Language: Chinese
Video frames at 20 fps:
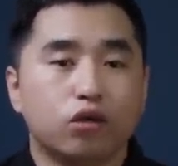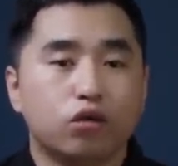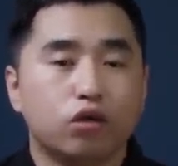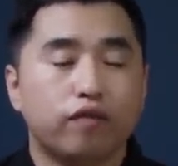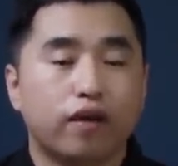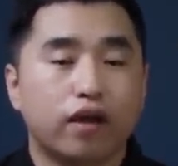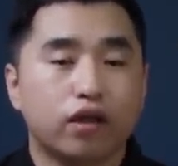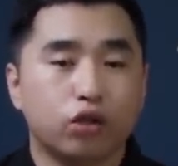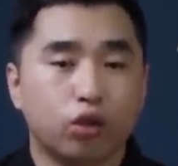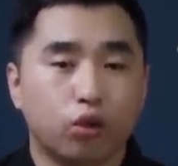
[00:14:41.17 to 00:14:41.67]

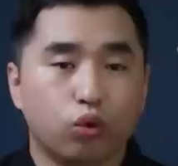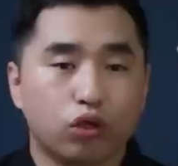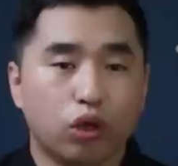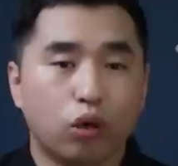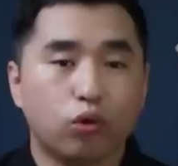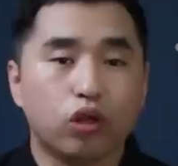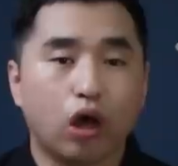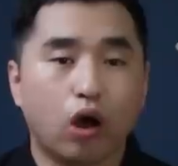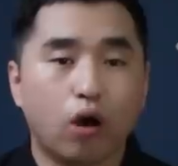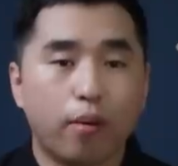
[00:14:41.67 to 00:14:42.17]
对方扭
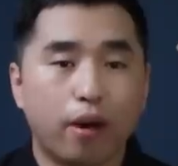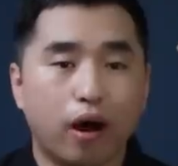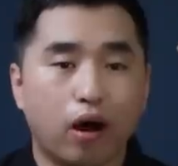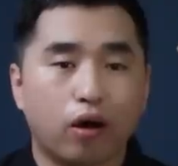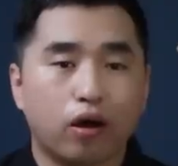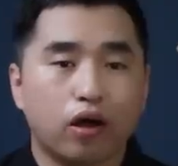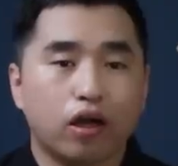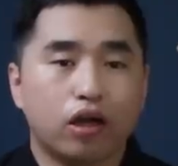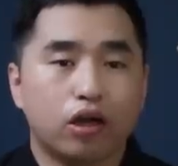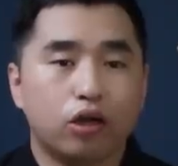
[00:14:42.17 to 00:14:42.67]
头逃
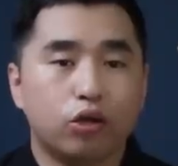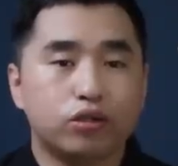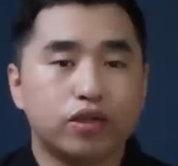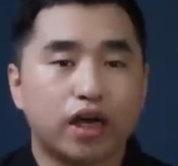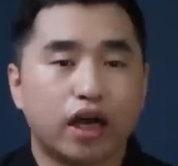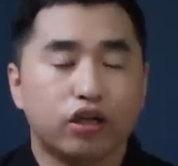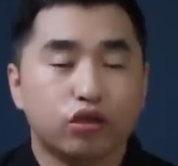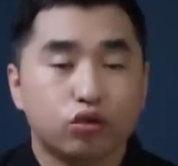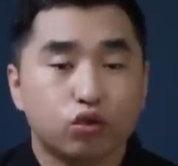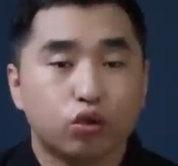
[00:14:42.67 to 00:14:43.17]
跑，留
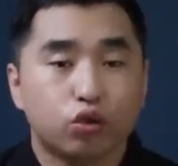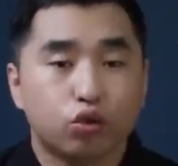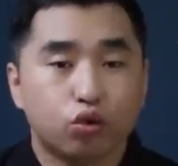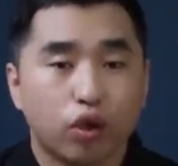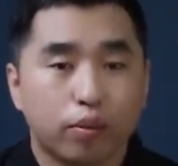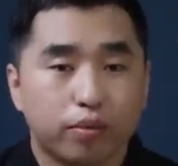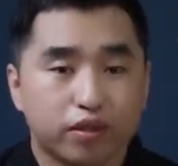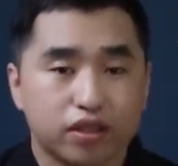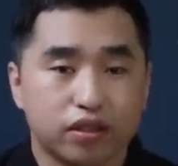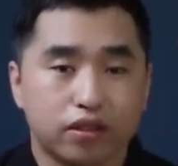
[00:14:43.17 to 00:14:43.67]
下一句“
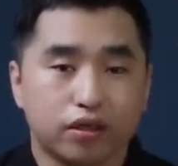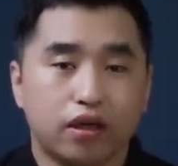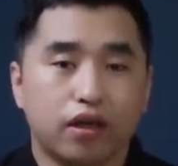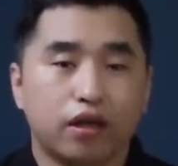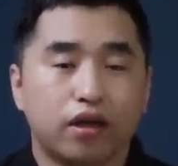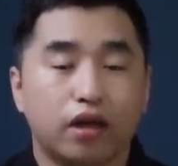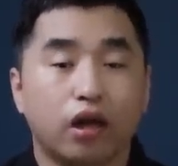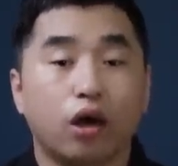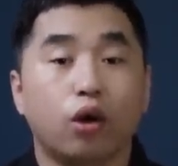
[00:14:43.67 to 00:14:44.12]
对不起”。